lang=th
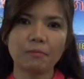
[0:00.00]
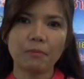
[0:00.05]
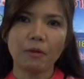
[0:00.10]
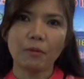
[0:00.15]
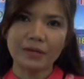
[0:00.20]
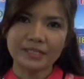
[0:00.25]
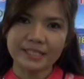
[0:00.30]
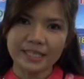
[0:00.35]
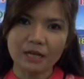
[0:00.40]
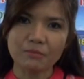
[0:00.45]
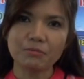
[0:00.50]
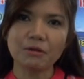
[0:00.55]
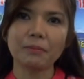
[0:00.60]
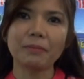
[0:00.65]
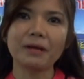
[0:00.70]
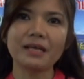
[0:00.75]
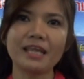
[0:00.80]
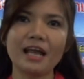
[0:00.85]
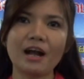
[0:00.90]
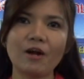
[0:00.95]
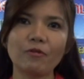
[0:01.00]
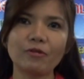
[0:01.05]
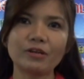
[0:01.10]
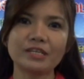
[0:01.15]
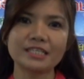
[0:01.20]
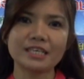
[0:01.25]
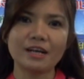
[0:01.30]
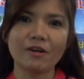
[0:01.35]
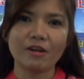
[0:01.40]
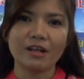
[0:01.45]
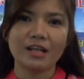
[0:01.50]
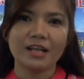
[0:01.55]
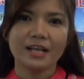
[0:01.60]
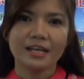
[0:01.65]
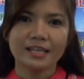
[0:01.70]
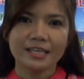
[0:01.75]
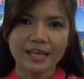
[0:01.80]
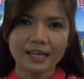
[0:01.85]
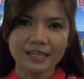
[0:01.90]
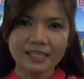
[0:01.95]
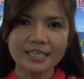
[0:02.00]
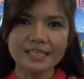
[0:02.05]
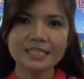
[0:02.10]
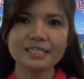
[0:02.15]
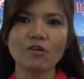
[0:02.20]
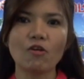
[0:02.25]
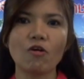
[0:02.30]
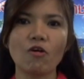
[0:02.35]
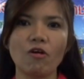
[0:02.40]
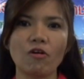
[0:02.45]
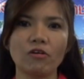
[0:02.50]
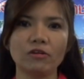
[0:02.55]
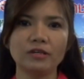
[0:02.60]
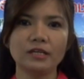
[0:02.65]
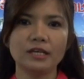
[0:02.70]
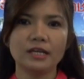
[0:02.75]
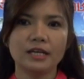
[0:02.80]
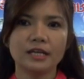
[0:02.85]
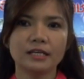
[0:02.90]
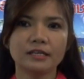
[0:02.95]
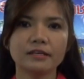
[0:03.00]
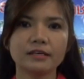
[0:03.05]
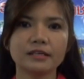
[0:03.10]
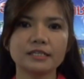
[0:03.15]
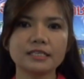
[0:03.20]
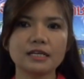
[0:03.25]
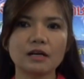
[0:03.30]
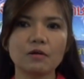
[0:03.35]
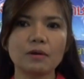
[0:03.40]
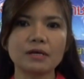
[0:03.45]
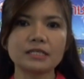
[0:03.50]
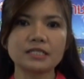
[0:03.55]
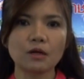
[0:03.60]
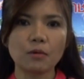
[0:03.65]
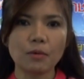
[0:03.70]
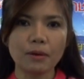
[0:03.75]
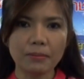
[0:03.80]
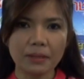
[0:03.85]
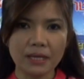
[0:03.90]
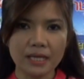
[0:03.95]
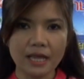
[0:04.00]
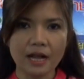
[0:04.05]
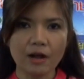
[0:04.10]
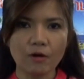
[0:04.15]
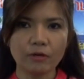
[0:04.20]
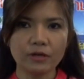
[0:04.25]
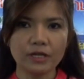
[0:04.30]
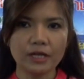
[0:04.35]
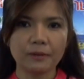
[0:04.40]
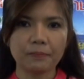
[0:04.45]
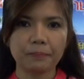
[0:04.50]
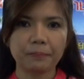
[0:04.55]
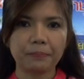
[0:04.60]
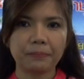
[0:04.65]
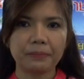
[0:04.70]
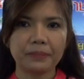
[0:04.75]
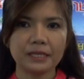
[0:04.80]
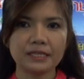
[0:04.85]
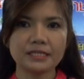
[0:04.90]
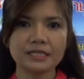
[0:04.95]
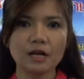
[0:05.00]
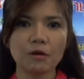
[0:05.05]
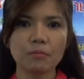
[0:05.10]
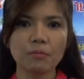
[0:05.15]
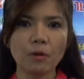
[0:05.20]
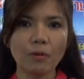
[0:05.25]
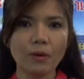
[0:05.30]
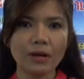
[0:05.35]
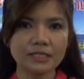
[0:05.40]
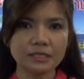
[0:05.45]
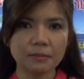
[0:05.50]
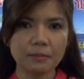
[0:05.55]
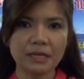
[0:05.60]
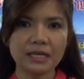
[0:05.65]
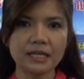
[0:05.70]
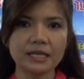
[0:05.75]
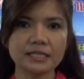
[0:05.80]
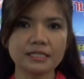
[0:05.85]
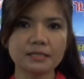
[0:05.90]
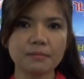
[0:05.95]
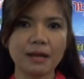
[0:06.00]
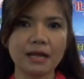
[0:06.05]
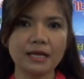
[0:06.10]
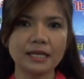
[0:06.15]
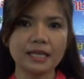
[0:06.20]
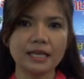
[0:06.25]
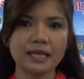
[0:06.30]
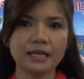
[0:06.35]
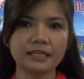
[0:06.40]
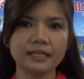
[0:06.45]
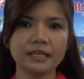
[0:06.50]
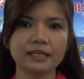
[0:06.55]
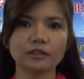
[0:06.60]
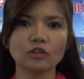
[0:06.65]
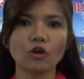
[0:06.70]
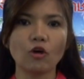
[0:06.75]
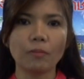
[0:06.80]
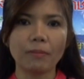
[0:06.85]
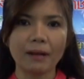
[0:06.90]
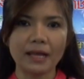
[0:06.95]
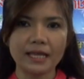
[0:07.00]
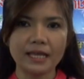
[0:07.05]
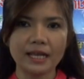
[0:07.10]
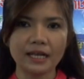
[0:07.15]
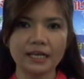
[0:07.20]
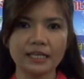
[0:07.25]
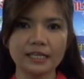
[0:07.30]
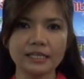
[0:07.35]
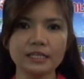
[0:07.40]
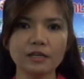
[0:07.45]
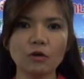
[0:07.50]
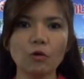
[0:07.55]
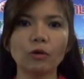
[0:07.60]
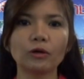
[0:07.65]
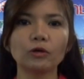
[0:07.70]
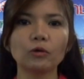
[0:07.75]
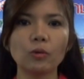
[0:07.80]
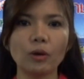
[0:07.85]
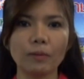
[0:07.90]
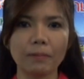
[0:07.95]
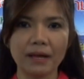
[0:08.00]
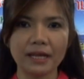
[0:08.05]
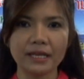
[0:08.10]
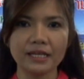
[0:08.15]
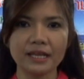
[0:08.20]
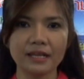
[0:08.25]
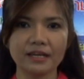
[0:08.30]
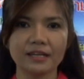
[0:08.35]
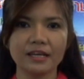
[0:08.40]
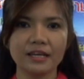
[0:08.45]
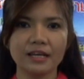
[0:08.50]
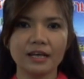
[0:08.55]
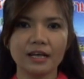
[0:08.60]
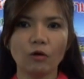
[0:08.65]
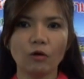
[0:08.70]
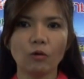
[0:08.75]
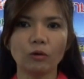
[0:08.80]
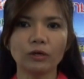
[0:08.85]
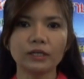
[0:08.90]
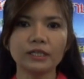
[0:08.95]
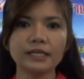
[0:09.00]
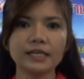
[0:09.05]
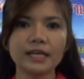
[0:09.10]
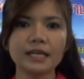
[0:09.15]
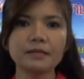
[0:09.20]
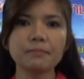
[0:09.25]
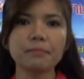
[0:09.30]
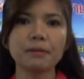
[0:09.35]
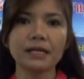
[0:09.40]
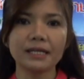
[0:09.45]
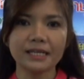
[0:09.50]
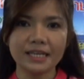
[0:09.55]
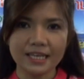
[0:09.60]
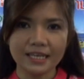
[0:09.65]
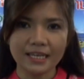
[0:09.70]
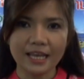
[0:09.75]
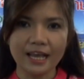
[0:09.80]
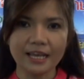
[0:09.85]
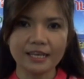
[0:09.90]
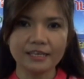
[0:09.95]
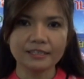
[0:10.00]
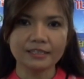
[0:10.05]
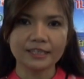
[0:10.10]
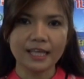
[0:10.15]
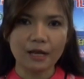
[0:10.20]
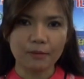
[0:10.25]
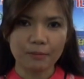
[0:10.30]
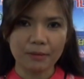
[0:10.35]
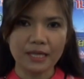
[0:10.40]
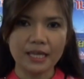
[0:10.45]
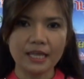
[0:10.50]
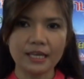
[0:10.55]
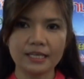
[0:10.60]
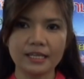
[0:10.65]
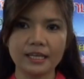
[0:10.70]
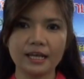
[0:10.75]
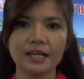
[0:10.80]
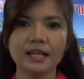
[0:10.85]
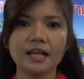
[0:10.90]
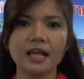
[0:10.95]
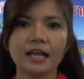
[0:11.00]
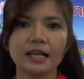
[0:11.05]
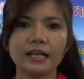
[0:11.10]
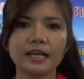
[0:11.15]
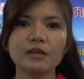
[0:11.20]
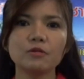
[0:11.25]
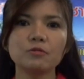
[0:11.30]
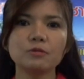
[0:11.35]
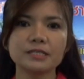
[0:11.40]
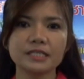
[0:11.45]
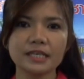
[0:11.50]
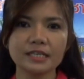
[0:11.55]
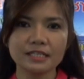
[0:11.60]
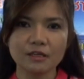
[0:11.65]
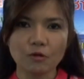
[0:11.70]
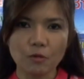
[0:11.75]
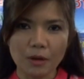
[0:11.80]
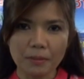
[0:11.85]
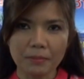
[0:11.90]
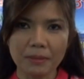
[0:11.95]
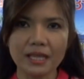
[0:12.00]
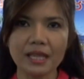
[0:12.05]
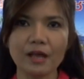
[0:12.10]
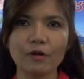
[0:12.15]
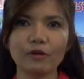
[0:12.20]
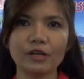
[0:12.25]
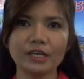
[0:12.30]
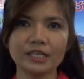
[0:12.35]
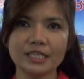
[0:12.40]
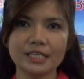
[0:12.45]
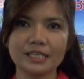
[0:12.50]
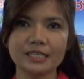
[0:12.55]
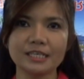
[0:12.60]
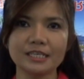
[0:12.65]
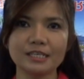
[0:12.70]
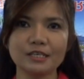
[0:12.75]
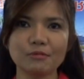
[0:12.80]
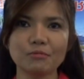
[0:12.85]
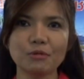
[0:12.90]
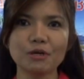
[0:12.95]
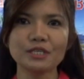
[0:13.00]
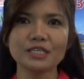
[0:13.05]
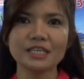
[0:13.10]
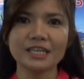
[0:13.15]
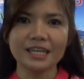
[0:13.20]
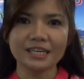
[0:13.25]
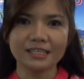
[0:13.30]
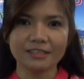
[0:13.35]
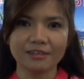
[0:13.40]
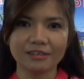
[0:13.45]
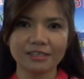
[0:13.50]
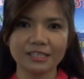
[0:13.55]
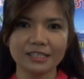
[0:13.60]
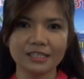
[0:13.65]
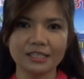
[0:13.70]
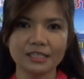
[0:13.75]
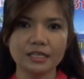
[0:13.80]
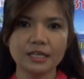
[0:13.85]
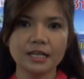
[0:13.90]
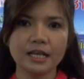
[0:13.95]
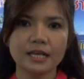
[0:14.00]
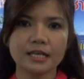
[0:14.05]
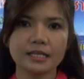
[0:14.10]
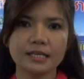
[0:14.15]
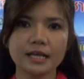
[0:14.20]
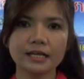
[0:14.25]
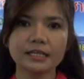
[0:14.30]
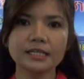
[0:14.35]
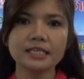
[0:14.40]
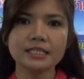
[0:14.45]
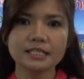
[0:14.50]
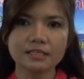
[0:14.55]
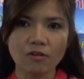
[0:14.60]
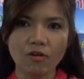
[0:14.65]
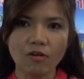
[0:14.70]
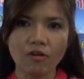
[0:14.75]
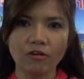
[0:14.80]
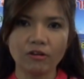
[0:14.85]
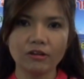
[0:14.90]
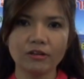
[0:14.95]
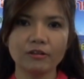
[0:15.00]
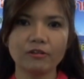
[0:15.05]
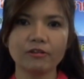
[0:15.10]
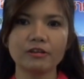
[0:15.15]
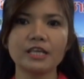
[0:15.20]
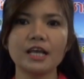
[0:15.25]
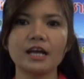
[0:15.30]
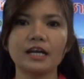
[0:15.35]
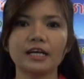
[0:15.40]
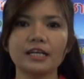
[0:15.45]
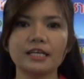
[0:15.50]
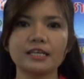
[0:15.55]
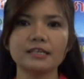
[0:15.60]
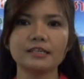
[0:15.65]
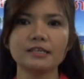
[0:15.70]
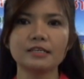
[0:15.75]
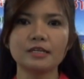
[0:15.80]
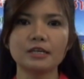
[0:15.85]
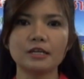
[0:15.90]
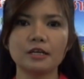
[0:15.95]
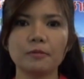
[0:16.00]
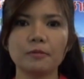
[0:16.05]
ประวัติศาสตร์เมืองพะเยานะเจ้าอย่างที่2เนื่องจากว่าจังหวัดพะเยาเนี่ยนะเจ้าบอกว่าจะเป็นเทศบาลเองเนี่ยต่อไปอยากให้คนทั่วไปเนี่ยคนในประเทศไทยหรือต่างประเทศเนี่ยได้หูจักจังหวัดพะเยานักยิ่งขึ้น เพราะฉะนั้นก็คืออย่างที่สองก็อยากให้เฮ้